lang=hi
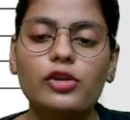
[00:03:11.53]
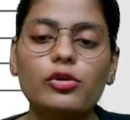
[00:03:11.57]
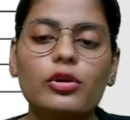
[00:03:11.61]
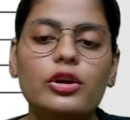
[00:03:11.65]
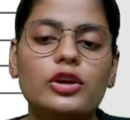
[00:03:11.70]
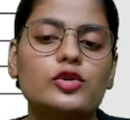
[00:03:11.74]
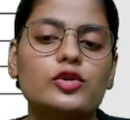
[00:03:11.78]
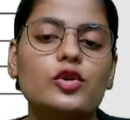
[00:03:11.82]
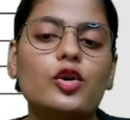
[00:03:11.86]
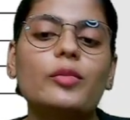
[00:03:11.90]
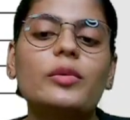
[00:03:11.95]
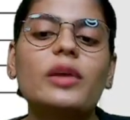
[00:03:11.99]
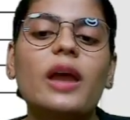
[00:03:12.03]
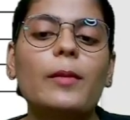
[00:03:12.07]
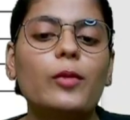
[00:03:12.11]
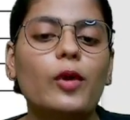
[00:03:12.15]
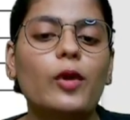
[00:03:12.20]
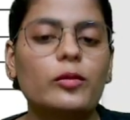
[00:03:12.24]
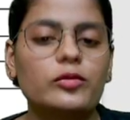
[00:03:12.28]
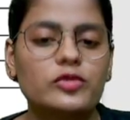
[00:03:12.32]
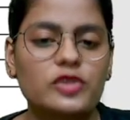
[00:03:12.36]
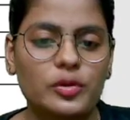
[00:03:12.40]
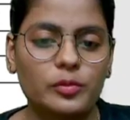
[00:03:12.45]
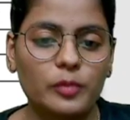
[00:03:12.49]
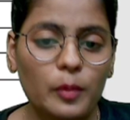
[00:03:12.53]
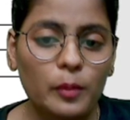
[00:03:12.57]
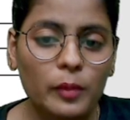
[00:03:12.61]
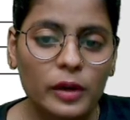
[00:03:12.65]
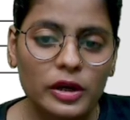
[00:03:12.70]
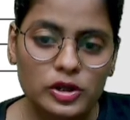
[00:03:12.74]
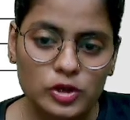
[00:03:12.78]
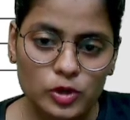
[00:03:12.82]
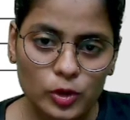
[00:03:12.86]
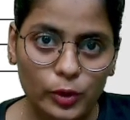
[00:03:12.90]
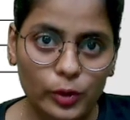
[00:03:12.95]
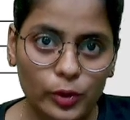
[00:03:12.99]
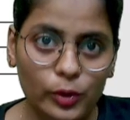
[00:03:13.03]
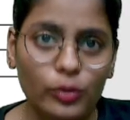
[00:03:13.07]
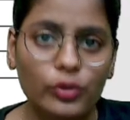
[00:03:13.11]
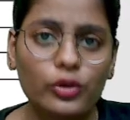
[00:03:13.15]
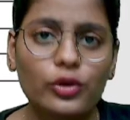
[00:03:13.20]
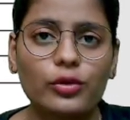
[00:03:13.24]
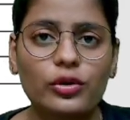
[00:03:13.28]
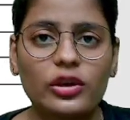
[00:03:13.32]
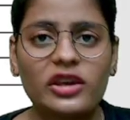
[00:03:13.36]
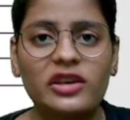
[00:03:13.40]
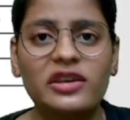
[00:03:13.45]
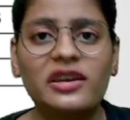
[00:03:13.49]
तो इसको भी आप ऑप्शन में मत छोड़ो
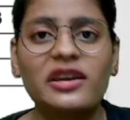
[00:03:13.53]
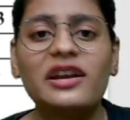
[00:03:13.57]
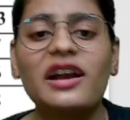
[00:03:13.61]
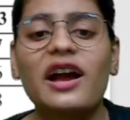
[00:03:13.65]
क्योंकि ये